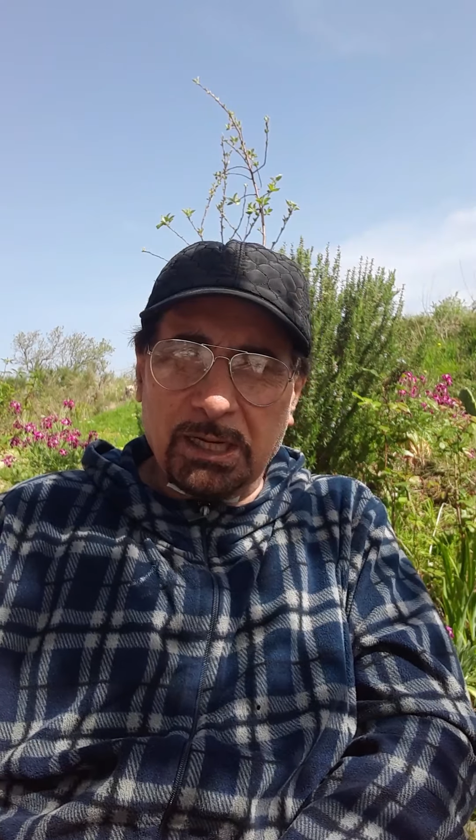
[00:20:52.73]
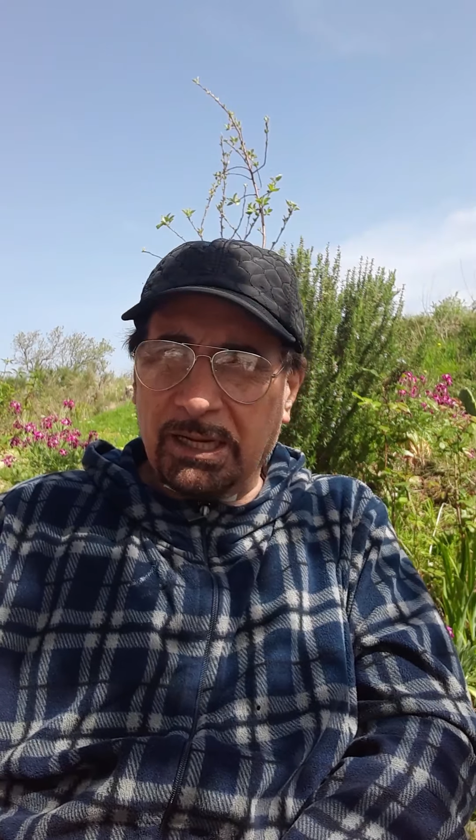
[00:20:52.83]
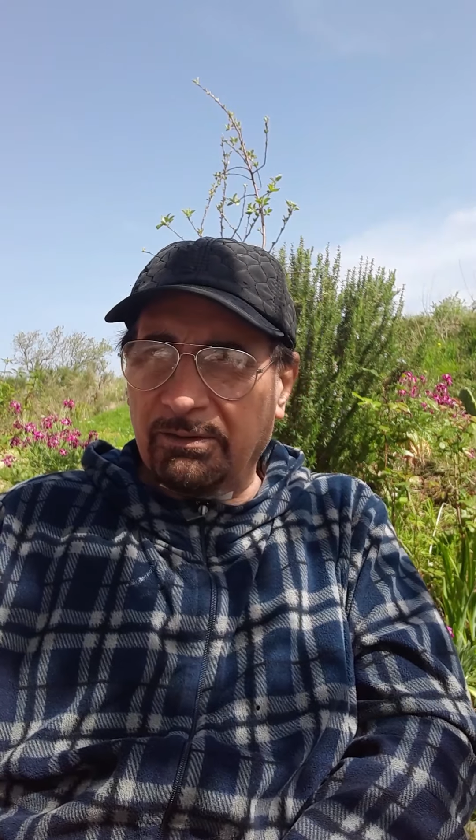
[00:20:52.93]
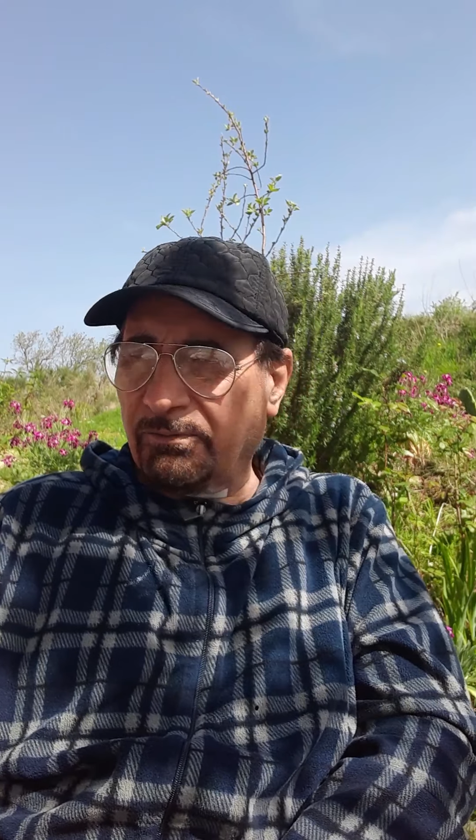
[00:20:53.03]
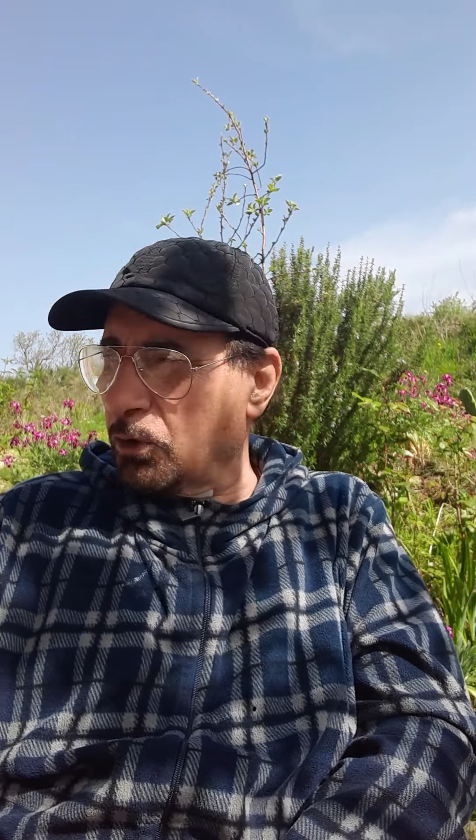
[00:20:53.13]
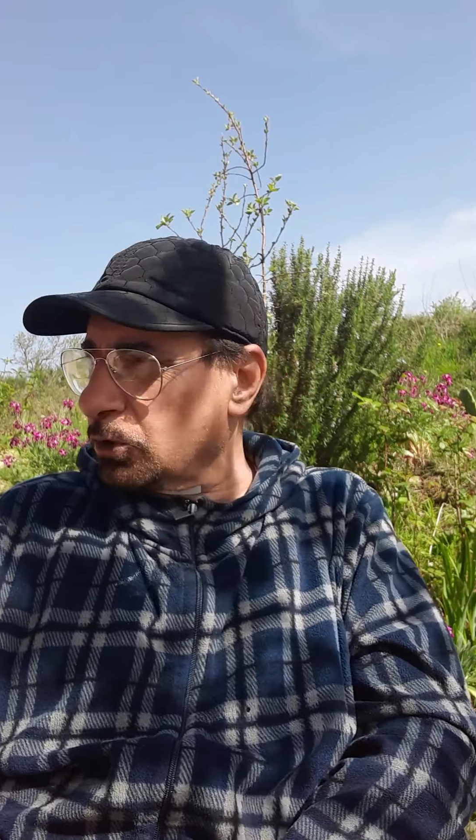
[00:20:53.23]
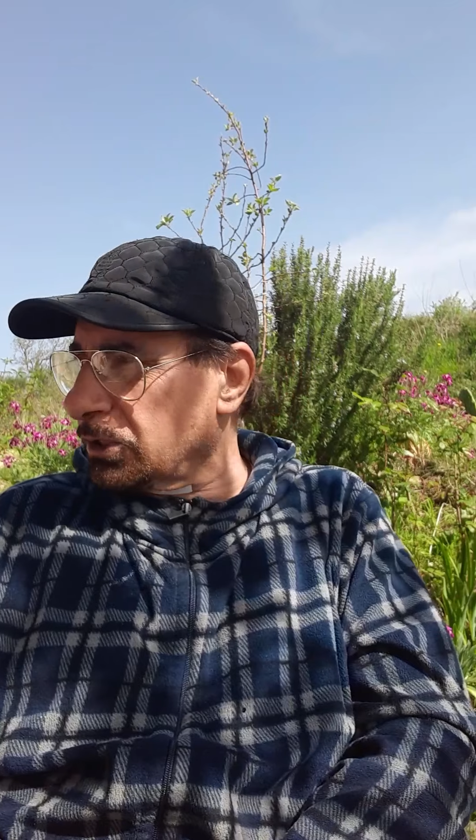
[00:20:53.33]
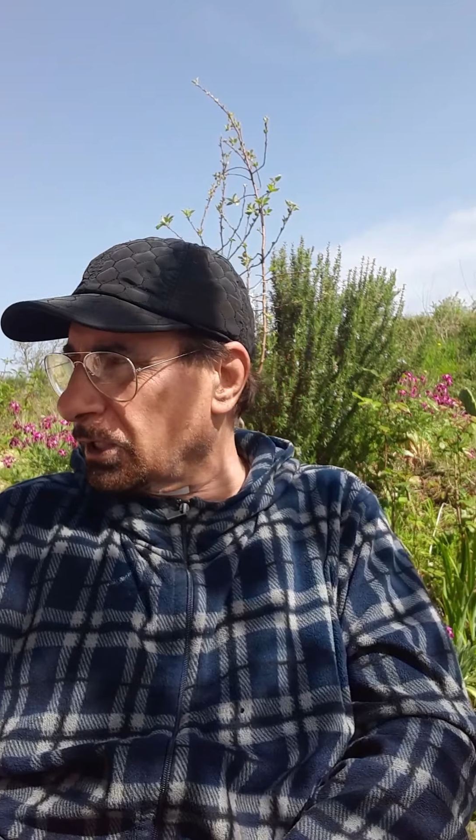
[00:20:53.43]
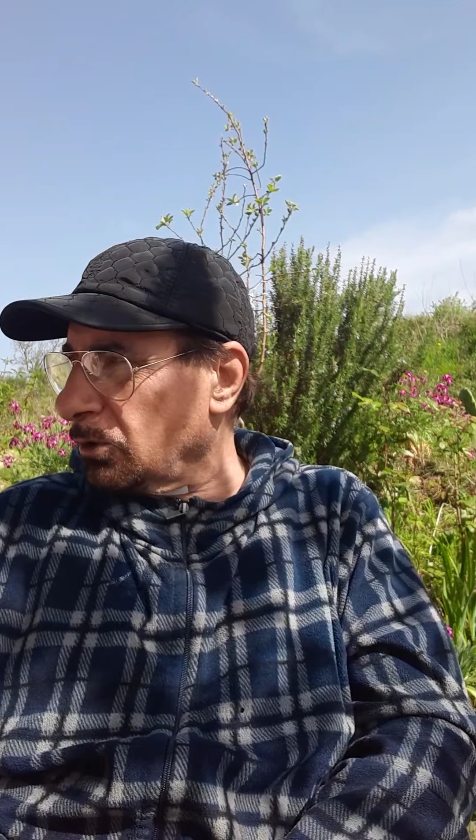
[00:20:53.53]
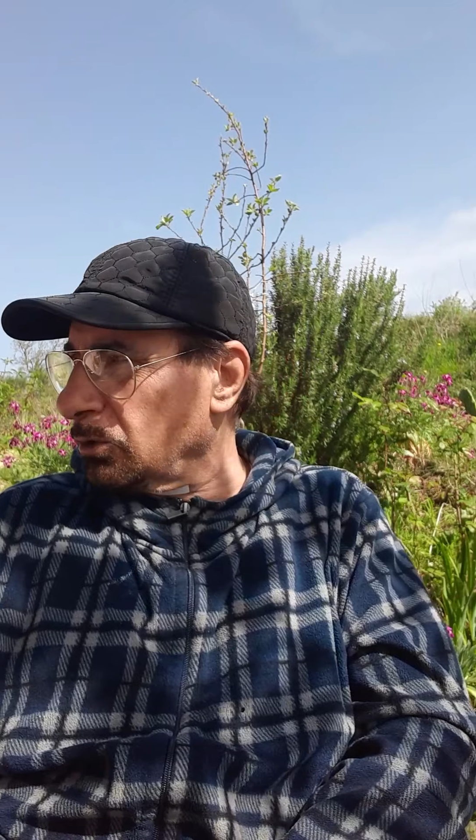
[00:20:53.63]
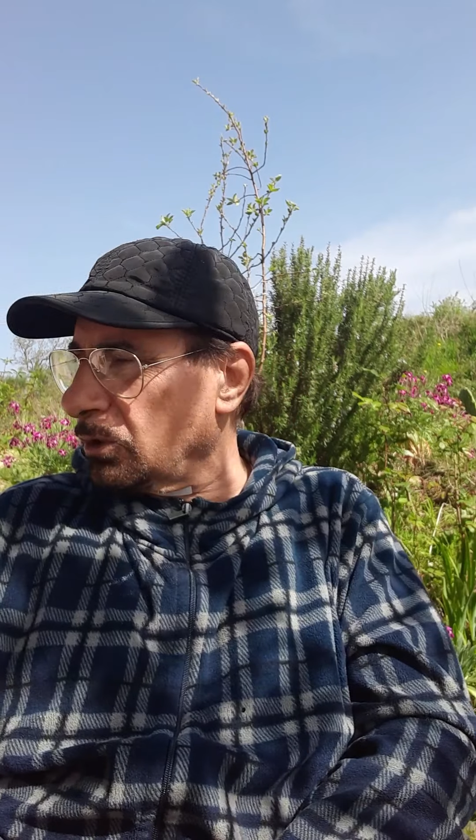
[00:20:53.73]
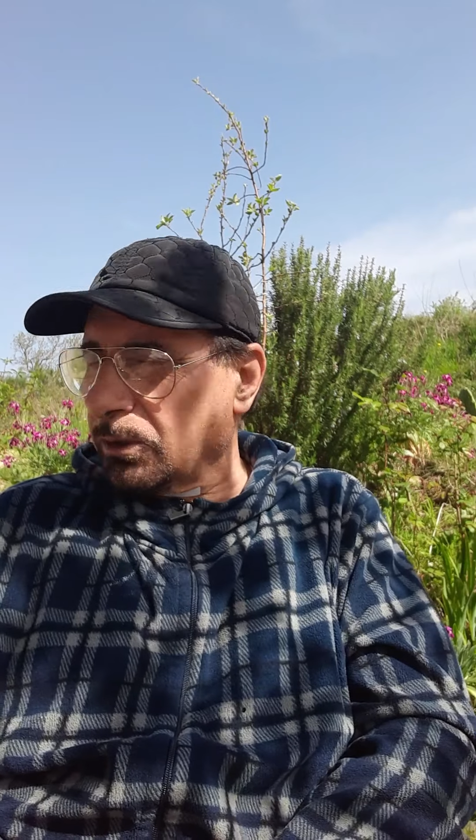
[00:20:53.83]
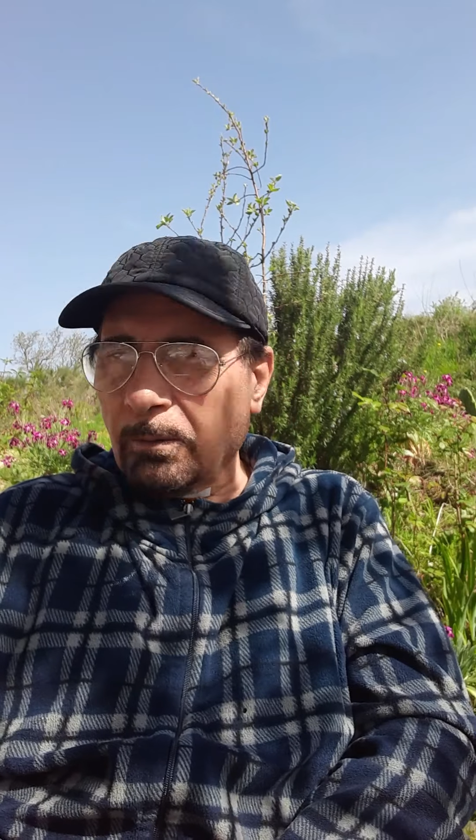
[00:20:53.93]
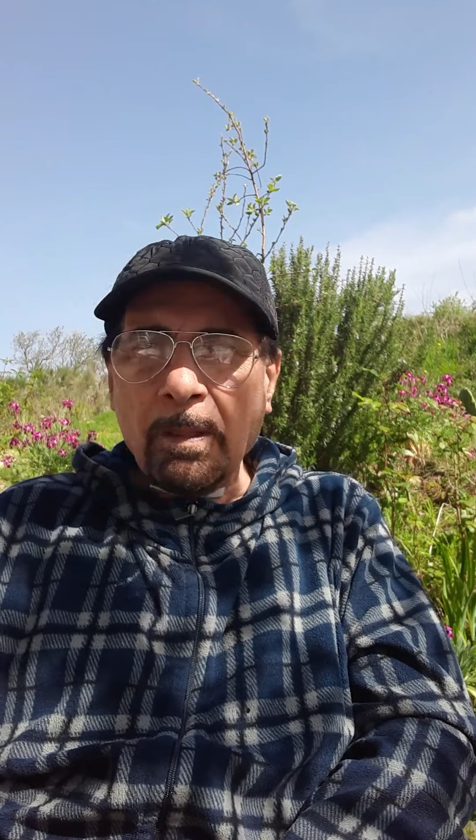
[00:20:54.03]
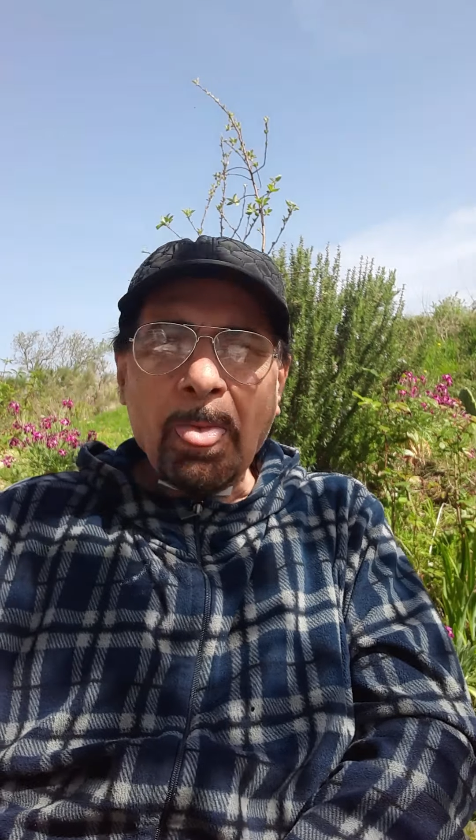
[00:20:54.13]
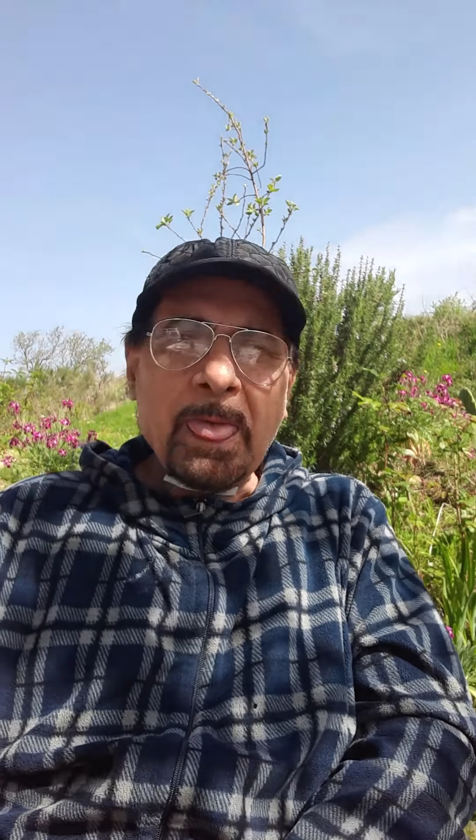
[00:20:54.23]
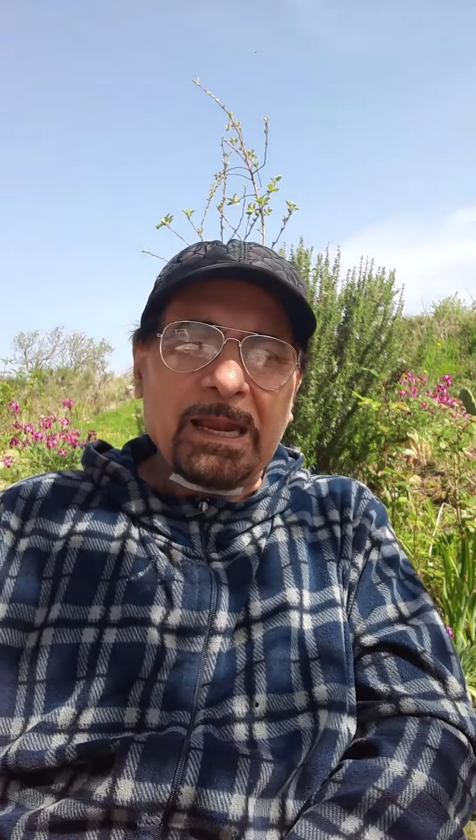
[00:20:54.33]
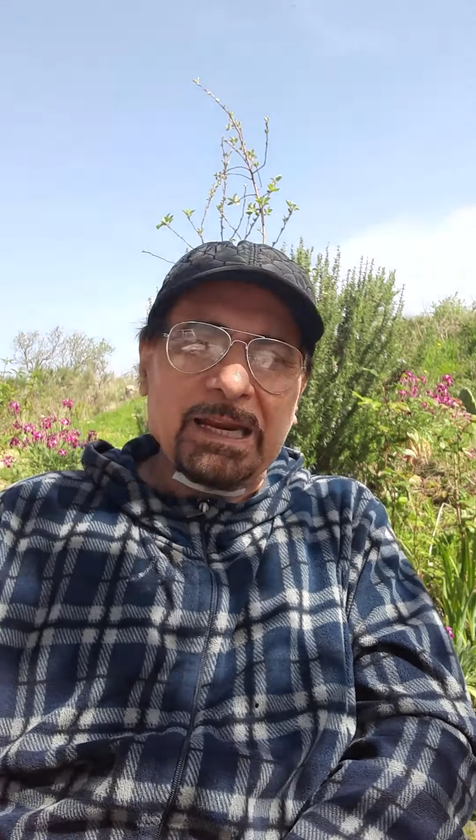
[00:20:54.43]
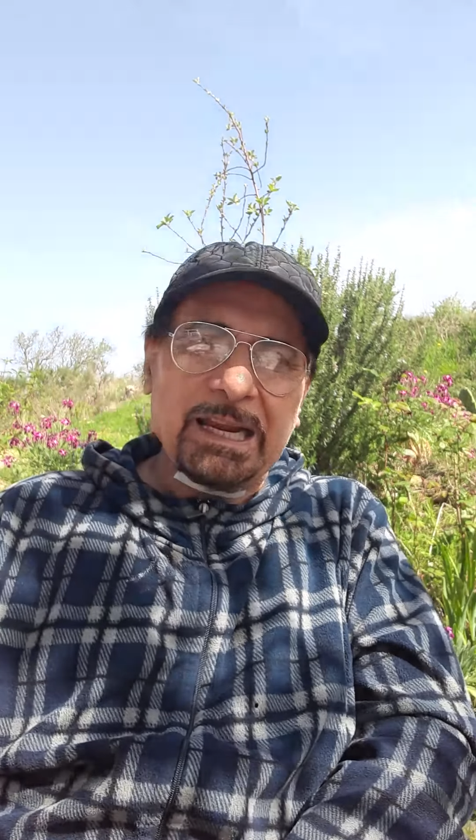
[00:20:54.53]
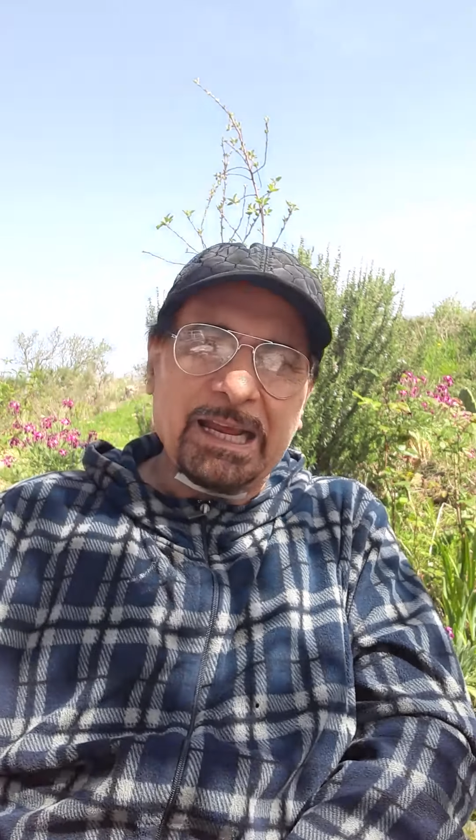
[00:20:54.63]
e forse con
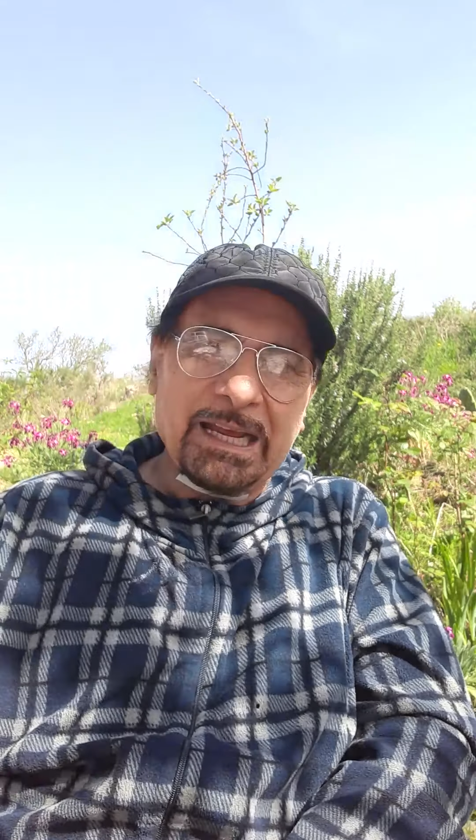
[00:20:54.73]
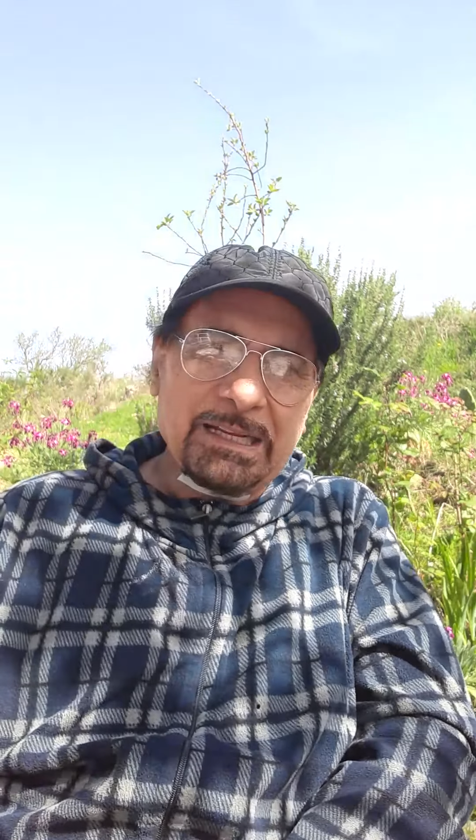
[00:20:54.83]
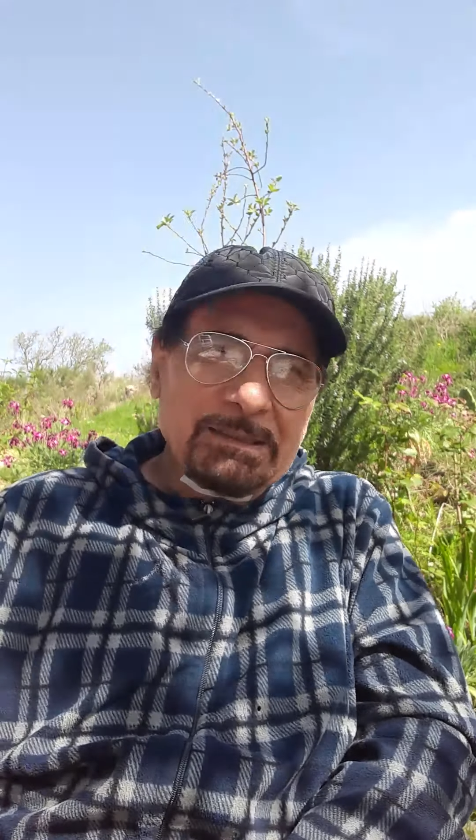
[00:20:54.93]
le,